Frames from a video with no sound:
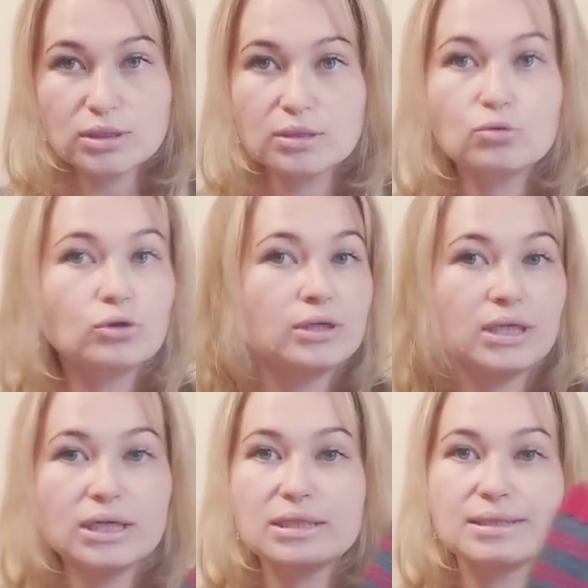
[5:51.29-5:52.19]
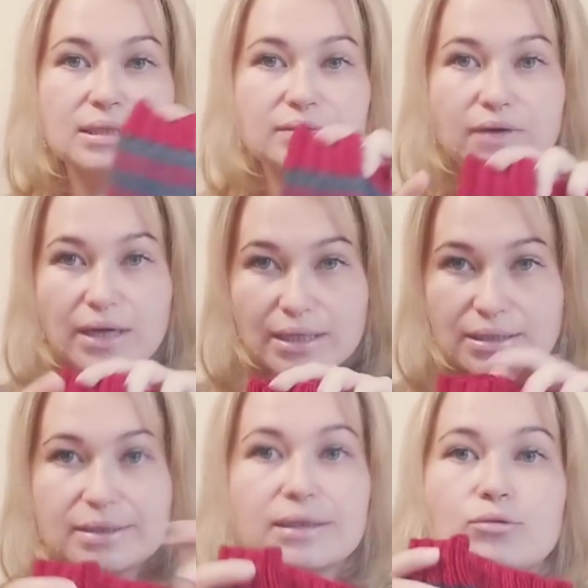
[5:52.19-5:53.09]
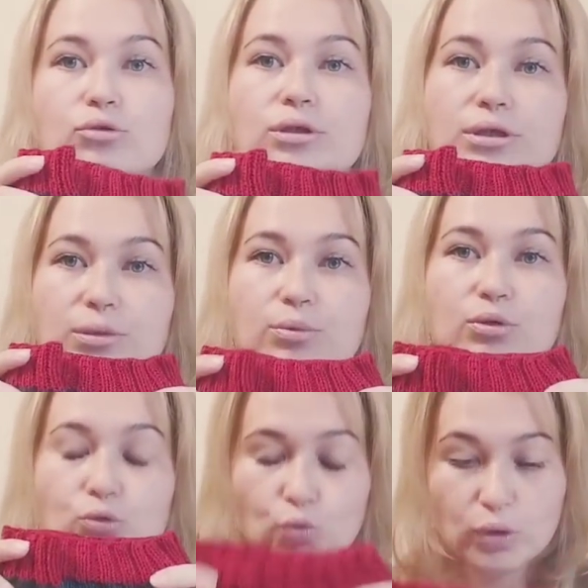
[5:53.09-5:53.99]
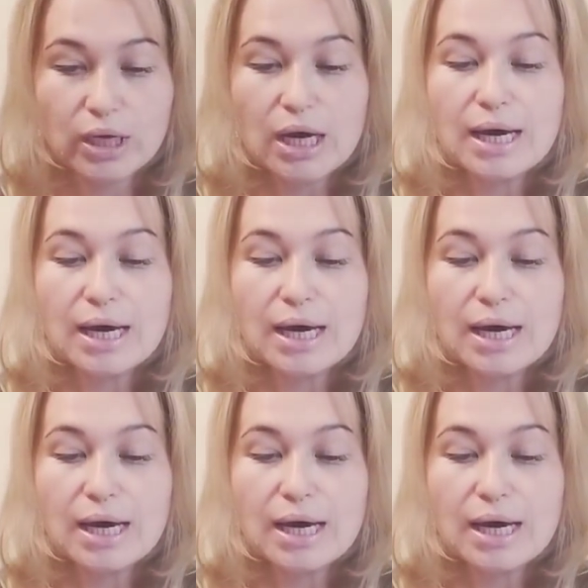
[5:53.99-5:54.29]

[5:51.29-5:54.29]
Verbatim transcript: который не раскрывается, который гребенной